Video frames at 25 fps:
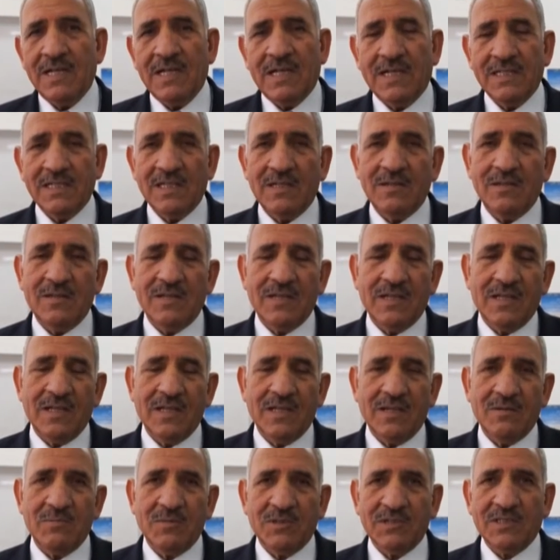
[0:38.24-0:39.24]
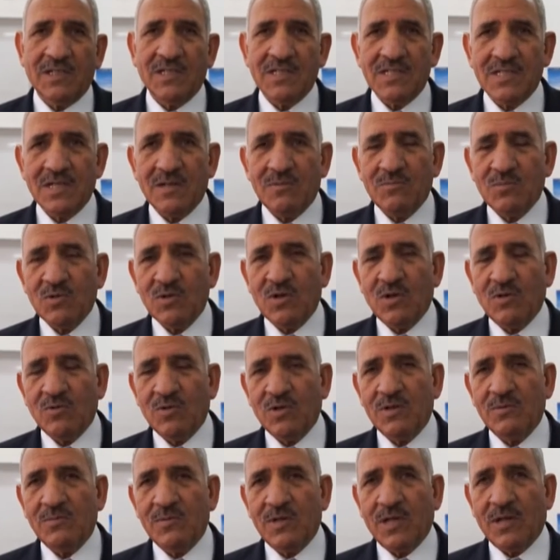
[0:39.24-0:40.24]
هذه المدرسة
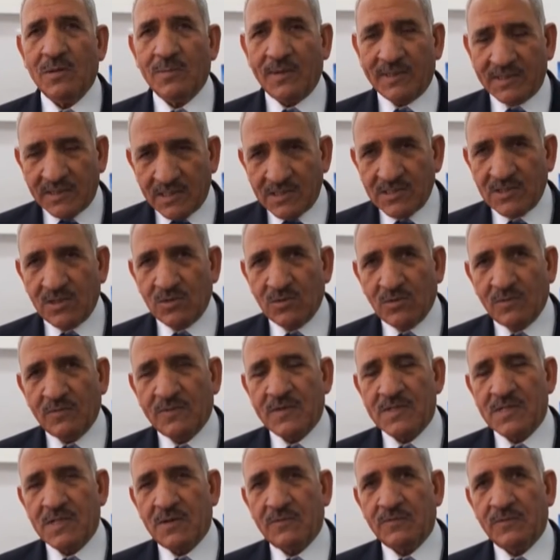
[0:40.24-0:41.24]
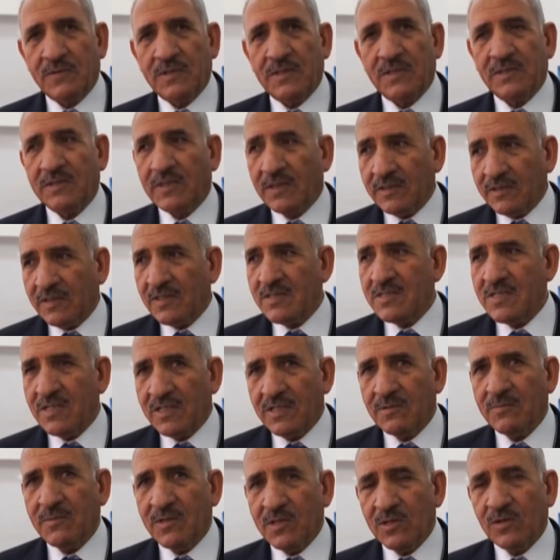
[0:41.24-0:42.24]
مكونة من 14 غرفة صفية تتسع
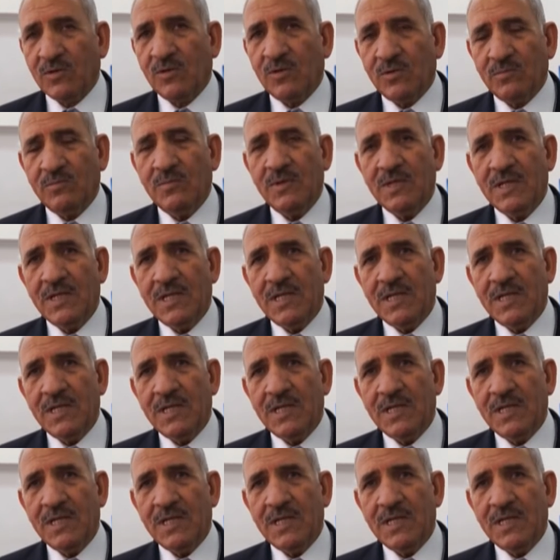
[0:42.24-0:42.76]
لما يقرب